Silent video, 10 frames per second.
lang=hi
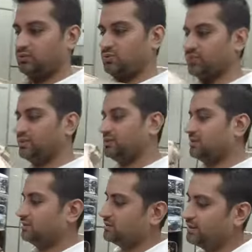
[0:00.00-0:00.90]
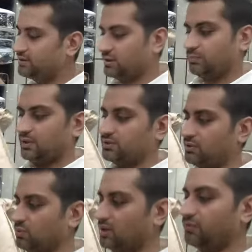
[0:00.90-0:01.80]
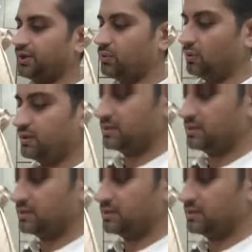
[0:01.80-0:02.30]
करें तो वही अंदाजन साढ़े चार पाँच किलो का वेट होगा